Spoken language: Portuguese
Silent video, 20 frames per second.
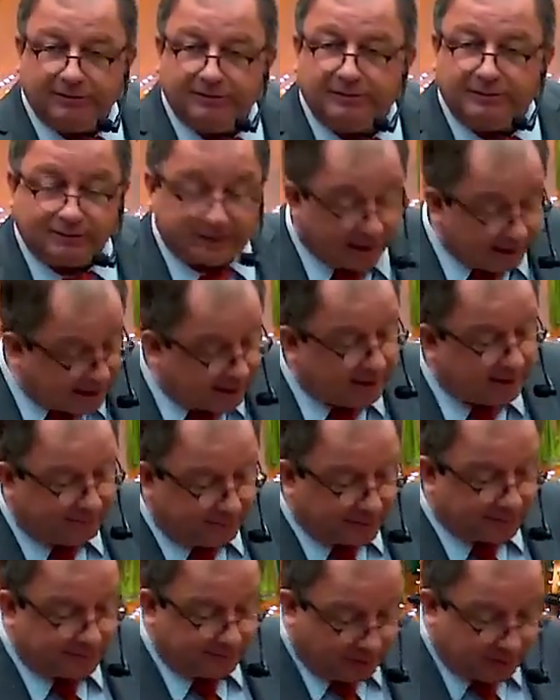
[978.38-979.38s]
Está aí,
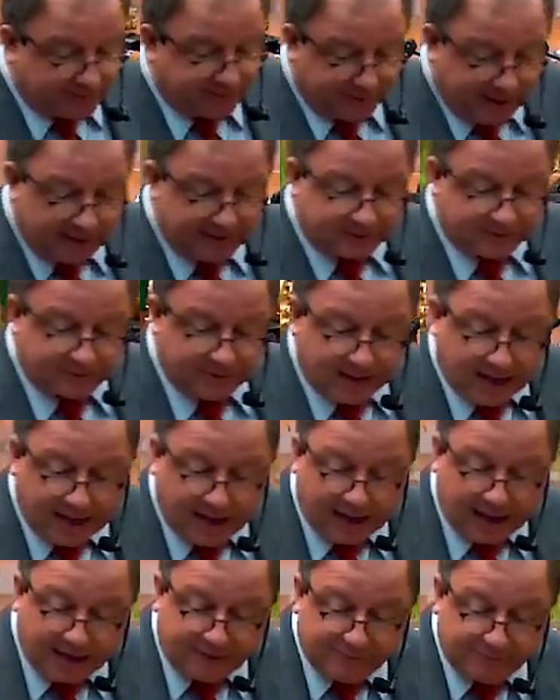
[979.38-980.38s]
pode ver isso. A
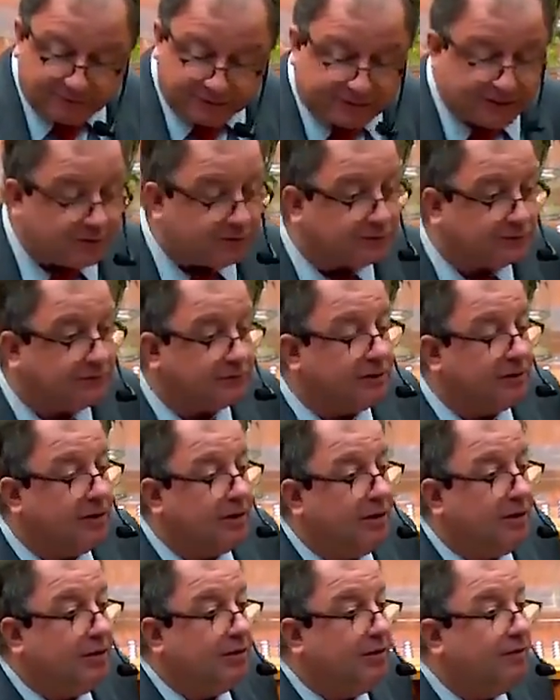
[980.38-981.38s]
árvore e os seus
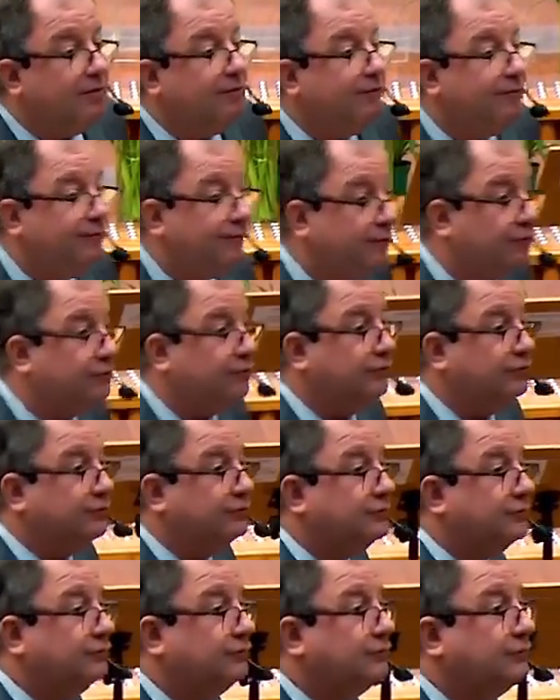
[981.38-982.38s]

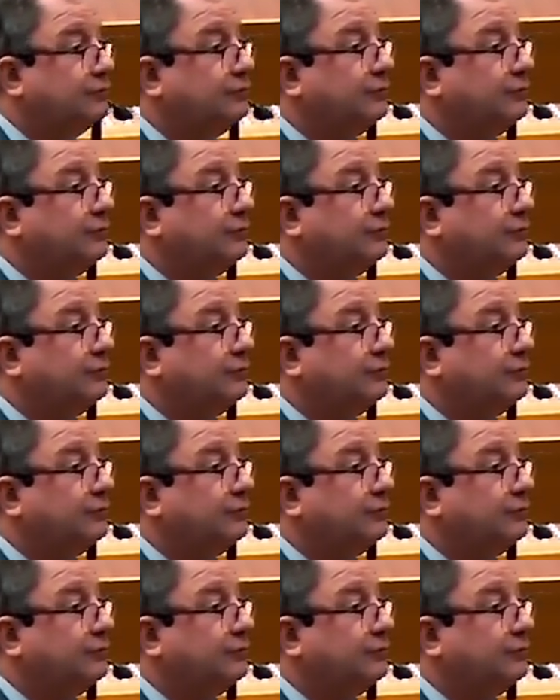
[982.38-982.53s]
frutos.